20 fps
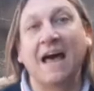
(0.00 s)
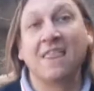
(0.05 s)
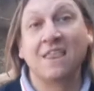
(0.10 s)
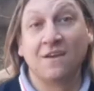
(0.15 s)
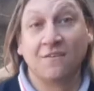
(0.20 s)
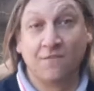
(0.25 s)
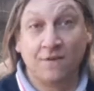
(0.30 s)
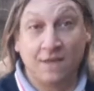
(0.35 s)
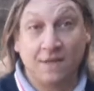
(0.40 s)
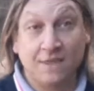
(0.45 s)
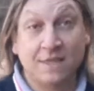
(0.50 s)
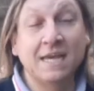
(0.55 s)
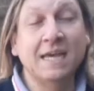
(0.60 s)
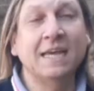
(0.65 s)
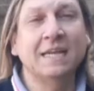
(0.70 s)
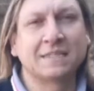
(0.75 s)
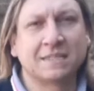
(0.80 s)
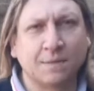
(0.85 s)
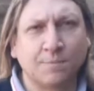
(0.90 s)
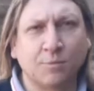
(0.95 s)
a
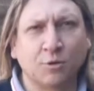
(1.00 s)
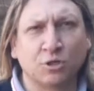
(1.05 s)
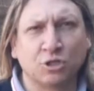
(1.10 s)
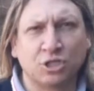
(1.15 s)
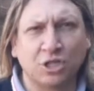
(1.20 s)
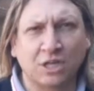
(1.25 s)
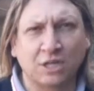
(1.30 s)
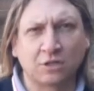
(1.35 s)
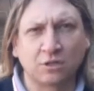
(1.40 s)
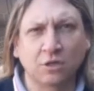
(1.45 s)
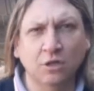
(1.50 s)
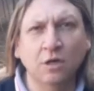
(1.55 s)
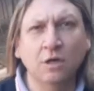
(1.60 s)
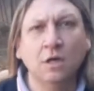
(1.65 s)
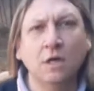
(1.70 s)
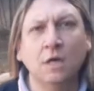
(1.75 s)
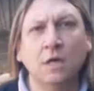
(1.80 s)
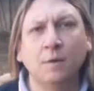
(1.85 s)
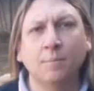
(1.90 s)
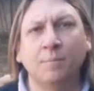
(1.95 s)
defender ese proyecto,
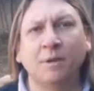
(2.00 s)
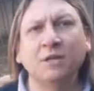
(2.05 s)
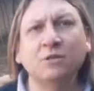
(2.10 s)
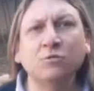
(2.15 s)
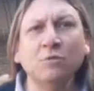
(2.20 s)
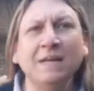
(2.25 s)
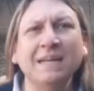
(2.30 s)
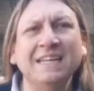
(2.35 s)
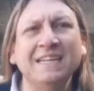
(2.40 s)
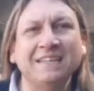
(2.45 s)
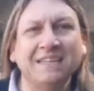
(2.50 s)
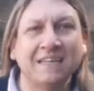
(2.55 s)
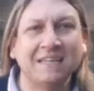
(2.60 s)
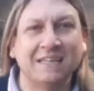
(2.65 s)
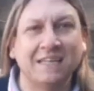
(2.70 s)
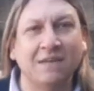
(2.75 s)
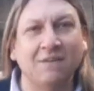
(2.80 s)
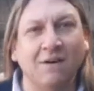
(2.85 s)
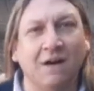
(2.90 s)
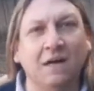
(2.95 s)
pero es una
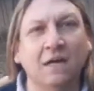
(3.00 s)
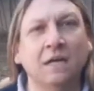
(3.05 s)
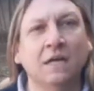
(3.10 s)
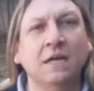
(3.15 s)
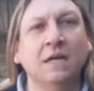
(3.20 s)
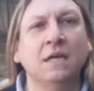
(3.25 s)
iniciativa.